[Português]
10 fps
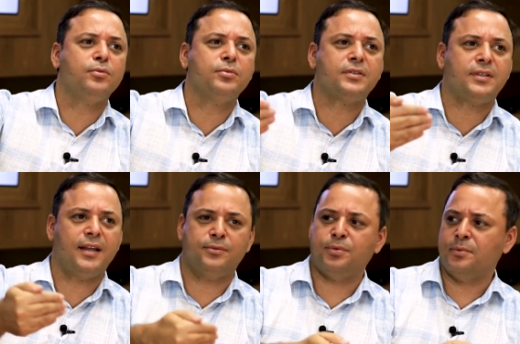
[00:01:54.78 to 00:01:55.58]
do
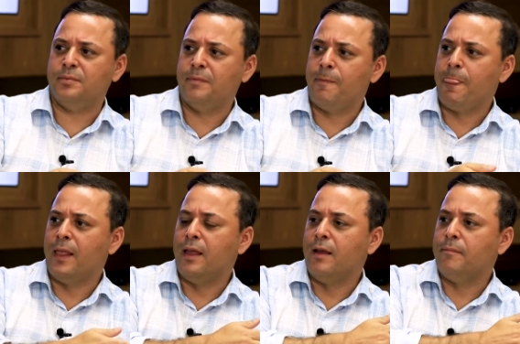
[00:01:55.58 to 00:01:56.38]
centro
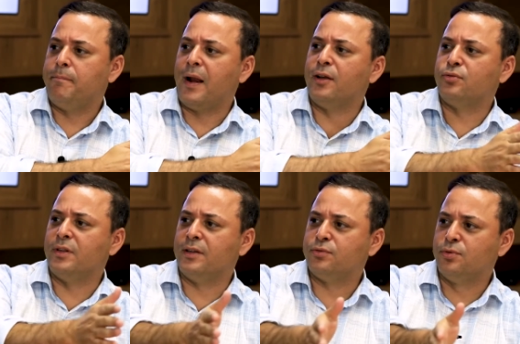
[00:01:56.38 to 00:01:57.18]
para a
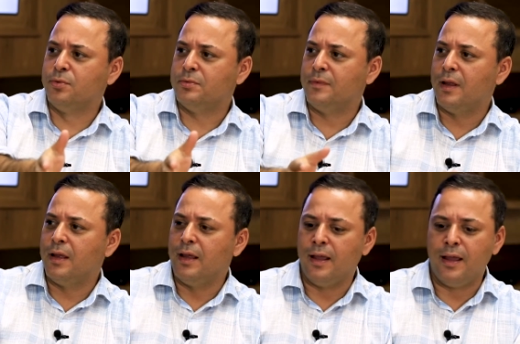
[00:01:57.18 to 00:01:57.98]
Zona Sul
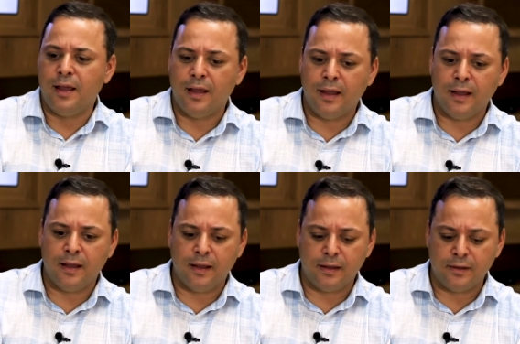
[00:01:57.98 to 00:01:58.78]

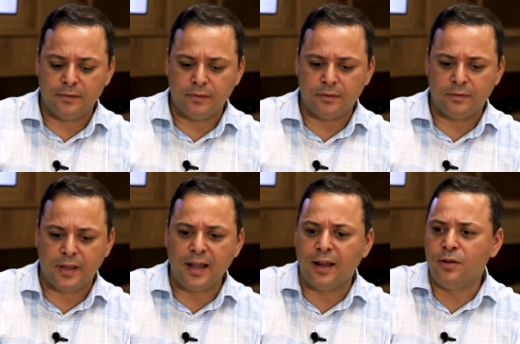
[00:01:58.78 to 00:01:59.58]
é,
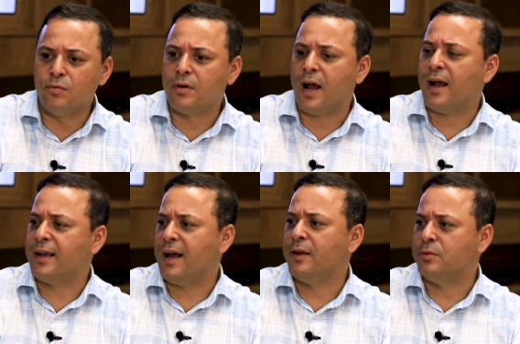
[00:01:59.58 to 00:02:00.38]
tem ali um
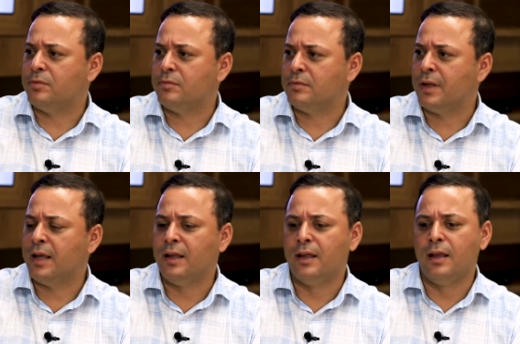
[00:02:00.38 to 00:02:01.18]
gargalo,
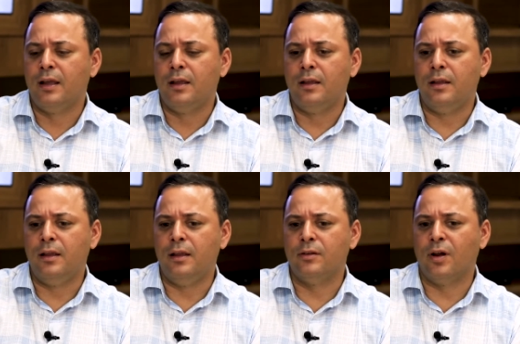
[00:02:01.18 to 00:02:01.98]
né?
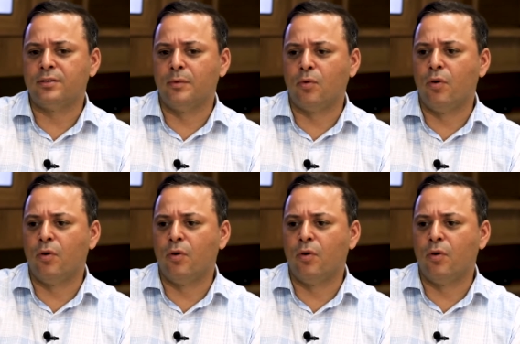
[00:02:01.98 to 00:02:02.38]
E nós estamos